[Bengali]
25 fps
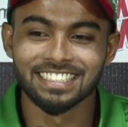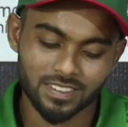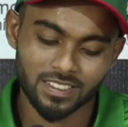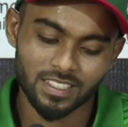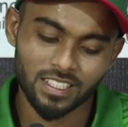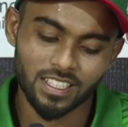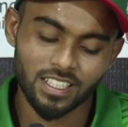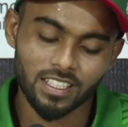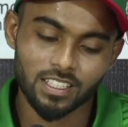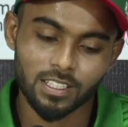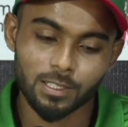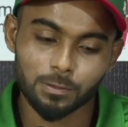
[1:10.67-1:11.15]

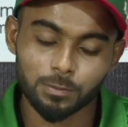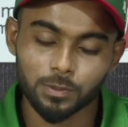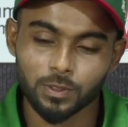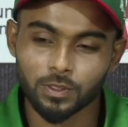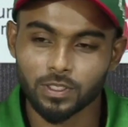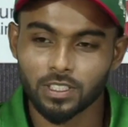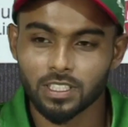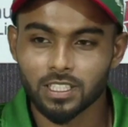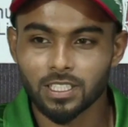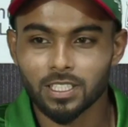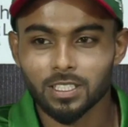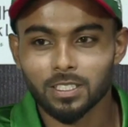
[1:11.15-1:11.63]
না
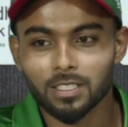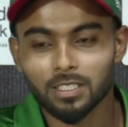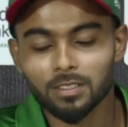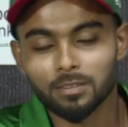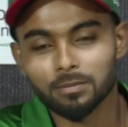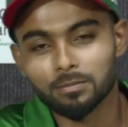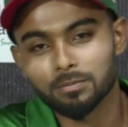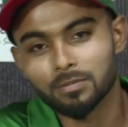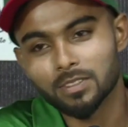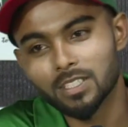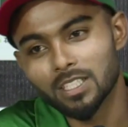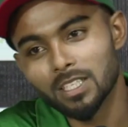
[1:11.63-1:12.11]
আলহামদুলিল্লাহ
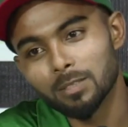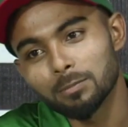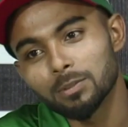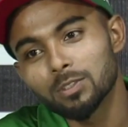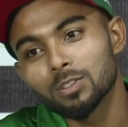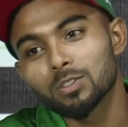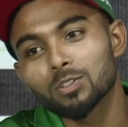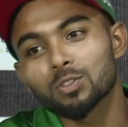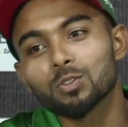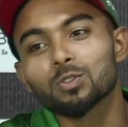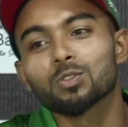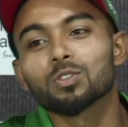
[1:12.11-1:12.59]
আমি
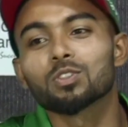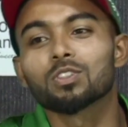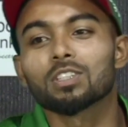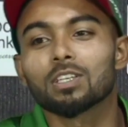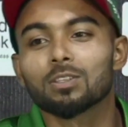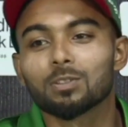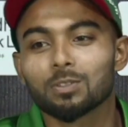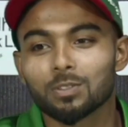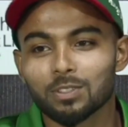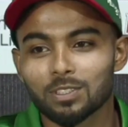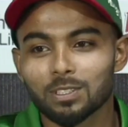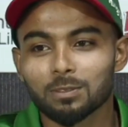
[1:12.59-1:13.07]
তো শুরুতে
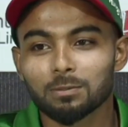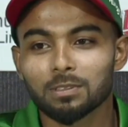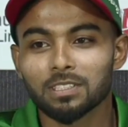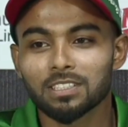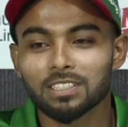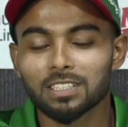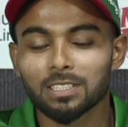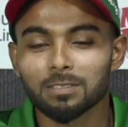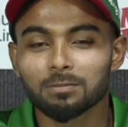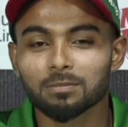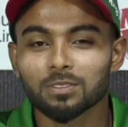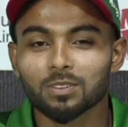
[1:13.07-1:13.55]
আউট হতে
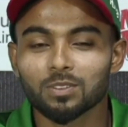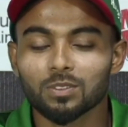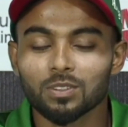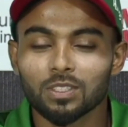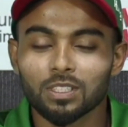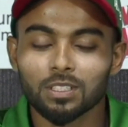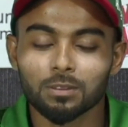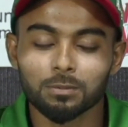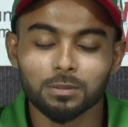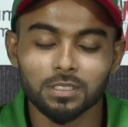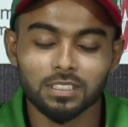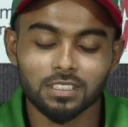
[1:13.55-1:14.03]
পারতাম তো
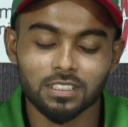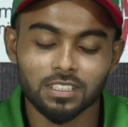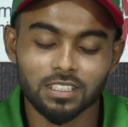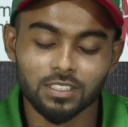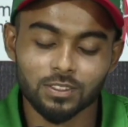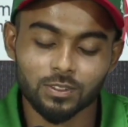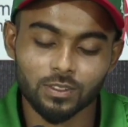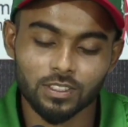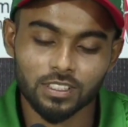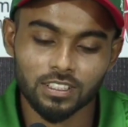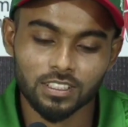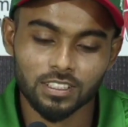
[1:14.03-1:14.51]
আমি
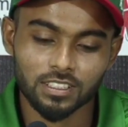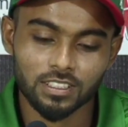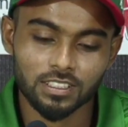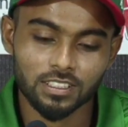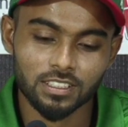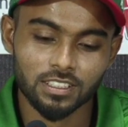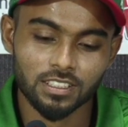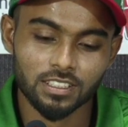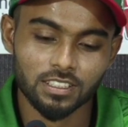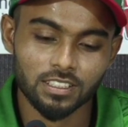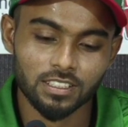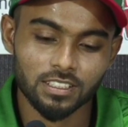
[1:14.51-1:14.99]
আসলে
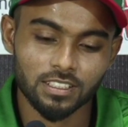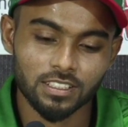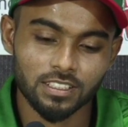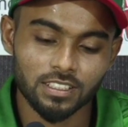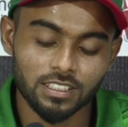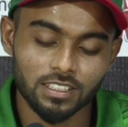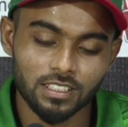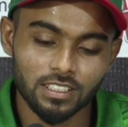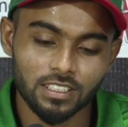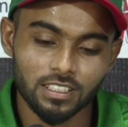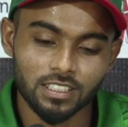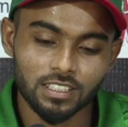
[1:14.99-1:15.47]

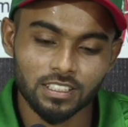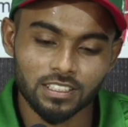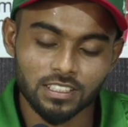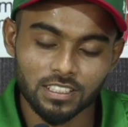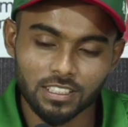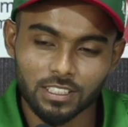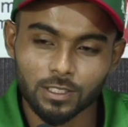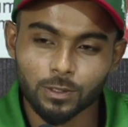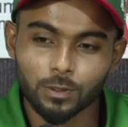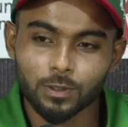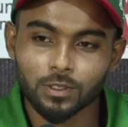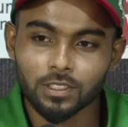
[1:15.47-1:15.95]

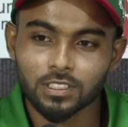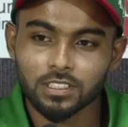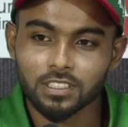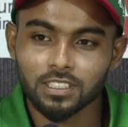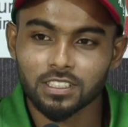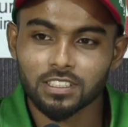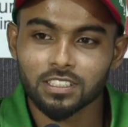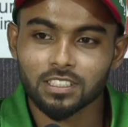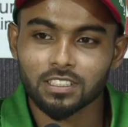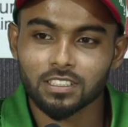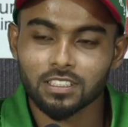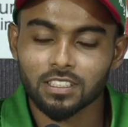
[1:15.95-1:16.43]
যেটা হয়েছে
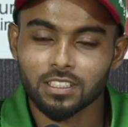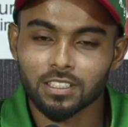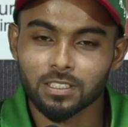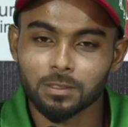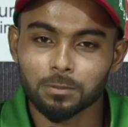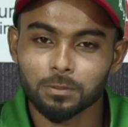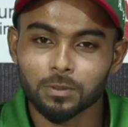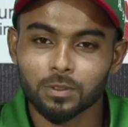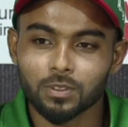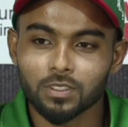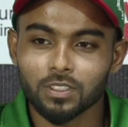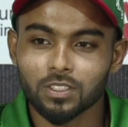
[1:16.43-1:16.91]
সেটা
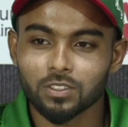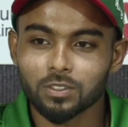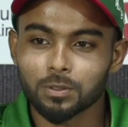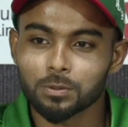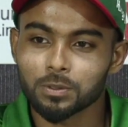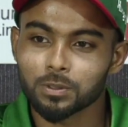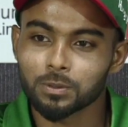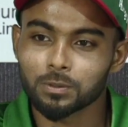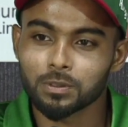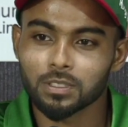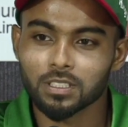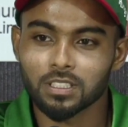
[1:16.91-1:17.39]
আলহামদুলিল্লাহ
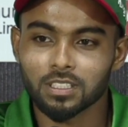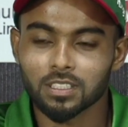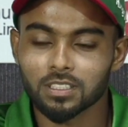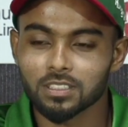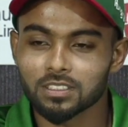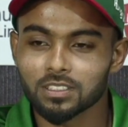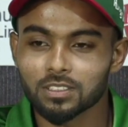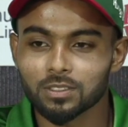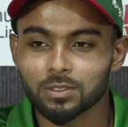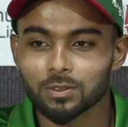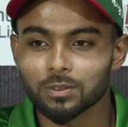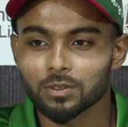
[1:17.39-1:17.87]
সবসময় আল্লাহর
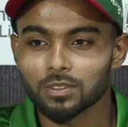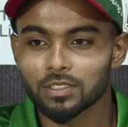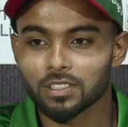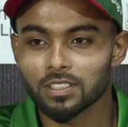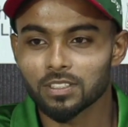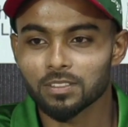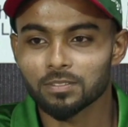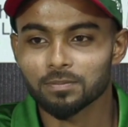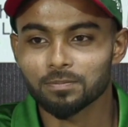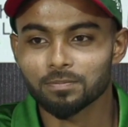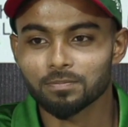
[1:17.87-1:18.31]
কাছে শুক্রিয়া